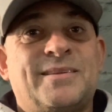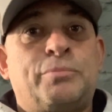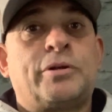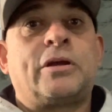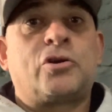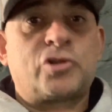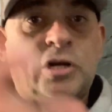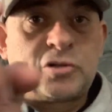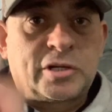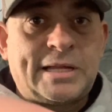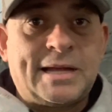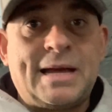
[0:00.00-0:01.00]
porque é um
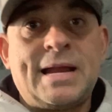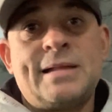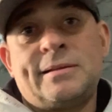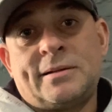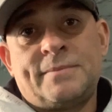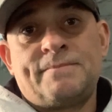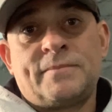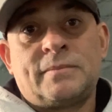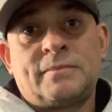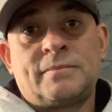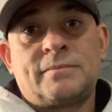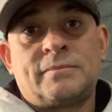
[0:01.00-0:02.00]
jogador que tem caráter.
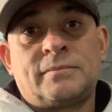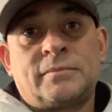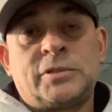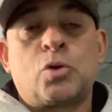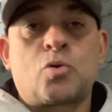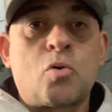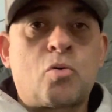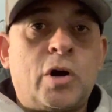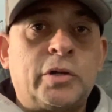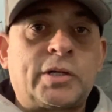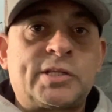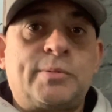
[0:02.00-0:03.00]
E eu
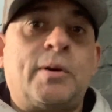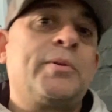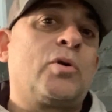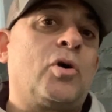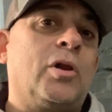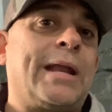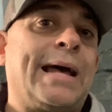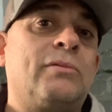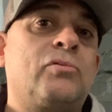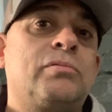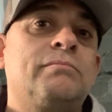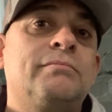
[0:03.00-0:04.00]
concordo com esse é meu amigo
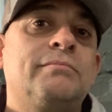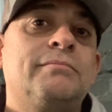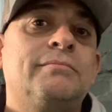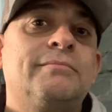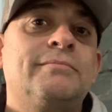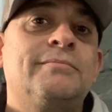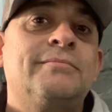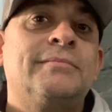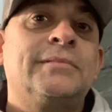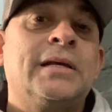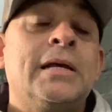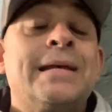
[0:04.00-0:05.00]
colorado.
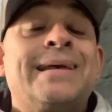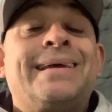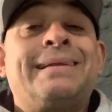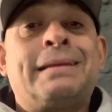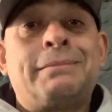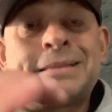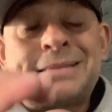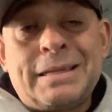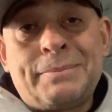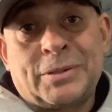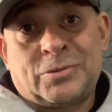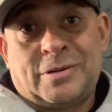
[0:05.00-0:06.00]
Então,
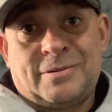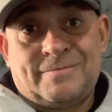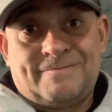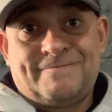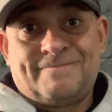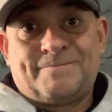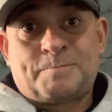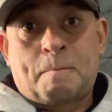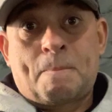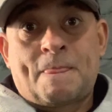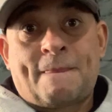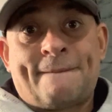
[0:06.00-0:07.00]
assim, pessoal,
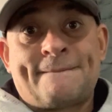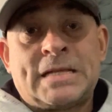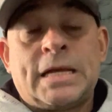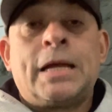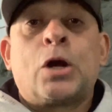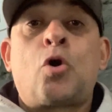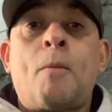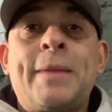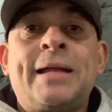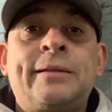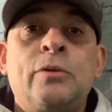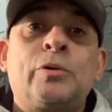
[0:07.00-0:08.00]

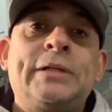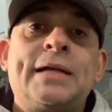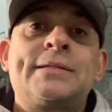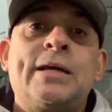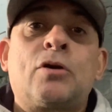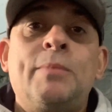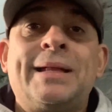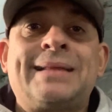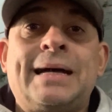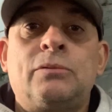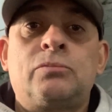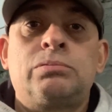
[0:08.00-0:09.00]
comentem o que tem que ser
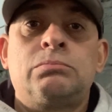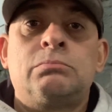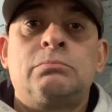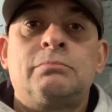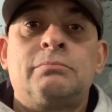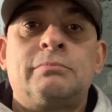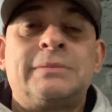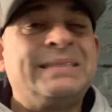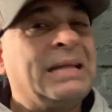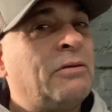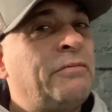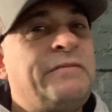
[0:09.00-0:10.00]
comentado.
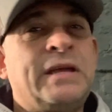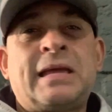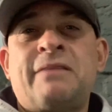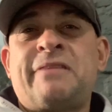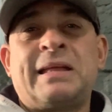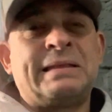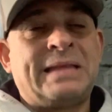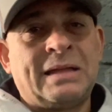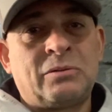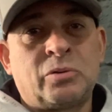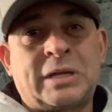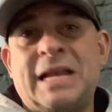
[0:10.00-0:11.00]
Não fiquem
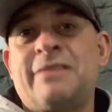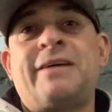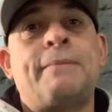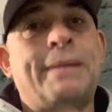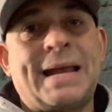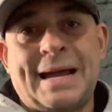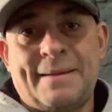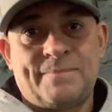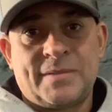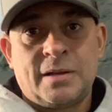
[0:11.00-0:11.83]
vendendo que ele vai parar.